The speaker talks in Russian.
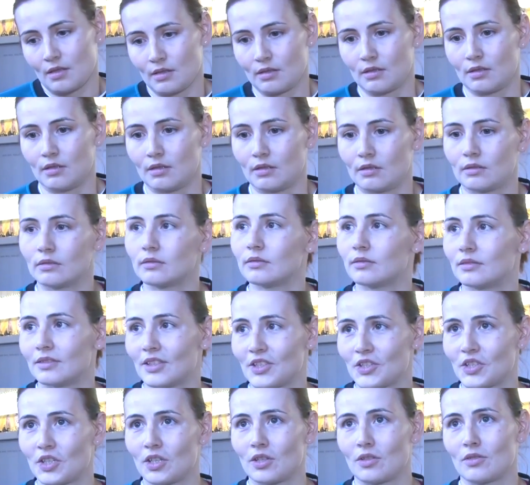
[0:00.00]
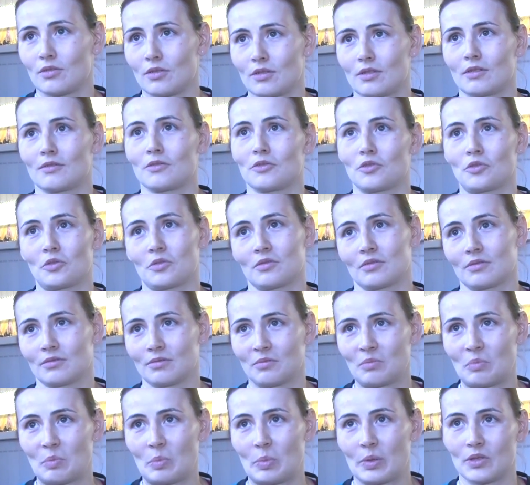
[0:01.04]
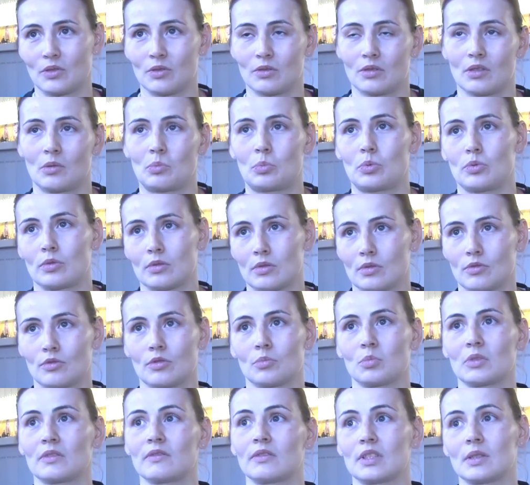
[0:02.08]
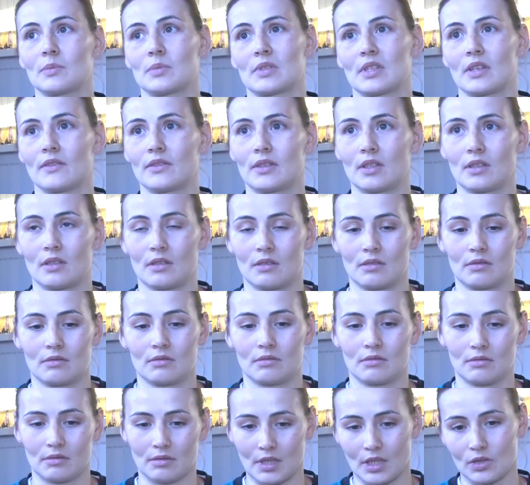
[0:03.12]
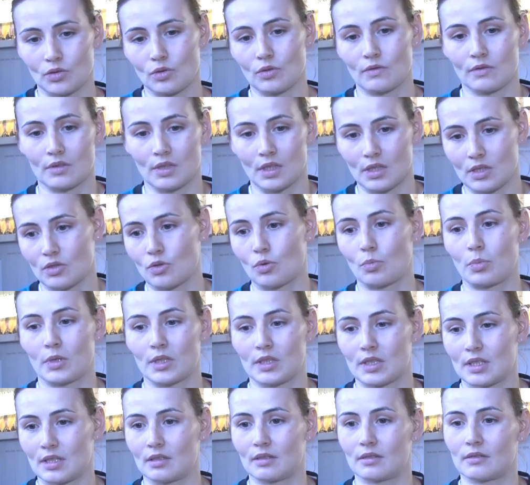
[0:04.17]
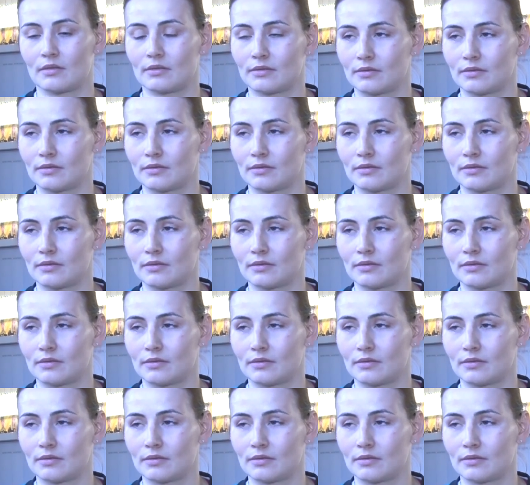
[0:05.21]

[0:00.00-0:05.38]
И надеюсь, это все пойдет на пользу, и мы выйдем завтра готовы на 100%.